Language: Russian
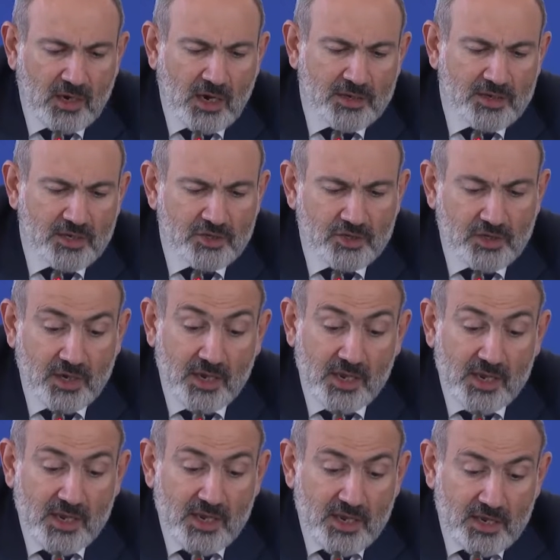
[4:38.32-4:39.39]
Конечно,
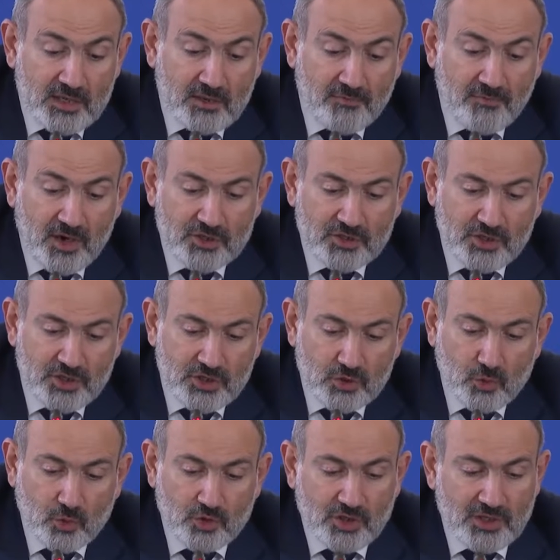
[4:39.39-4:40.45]
это важно и с
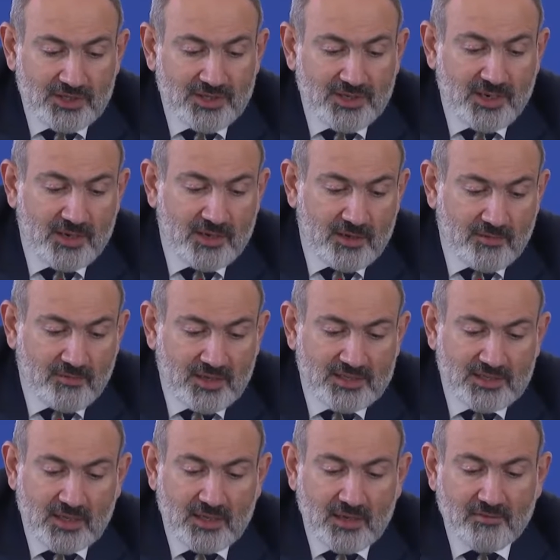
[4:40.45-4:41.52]
точки зрения
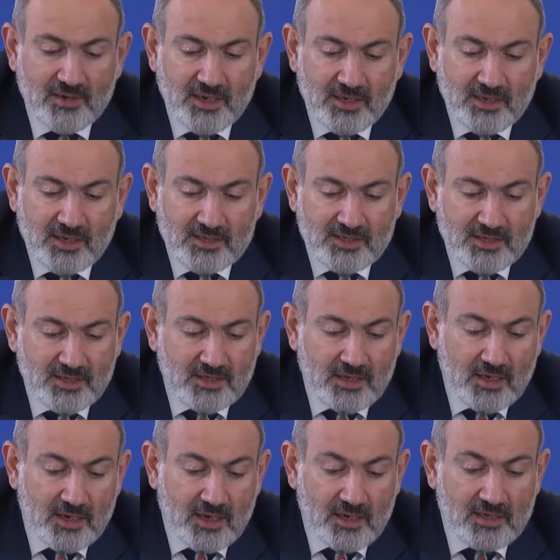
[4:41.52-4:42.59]
восстановления
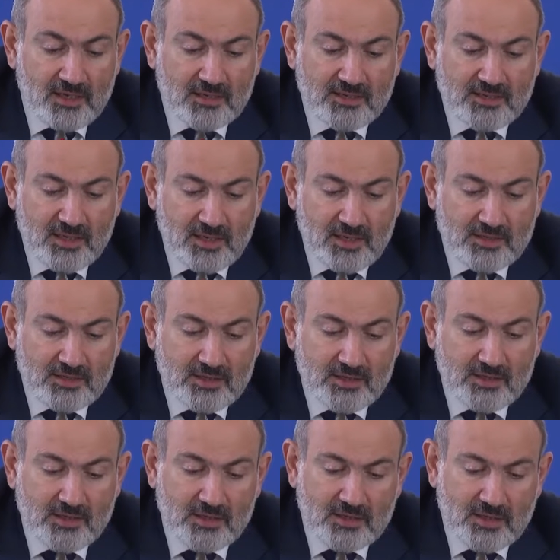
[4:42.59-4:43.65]
территориальной
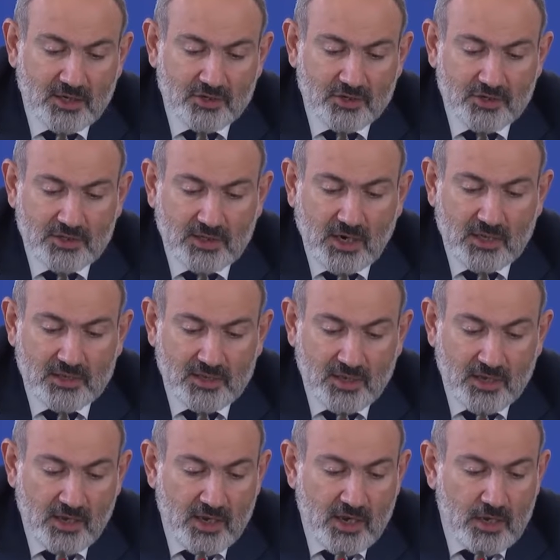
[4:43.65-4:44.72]
целостности нашей страны,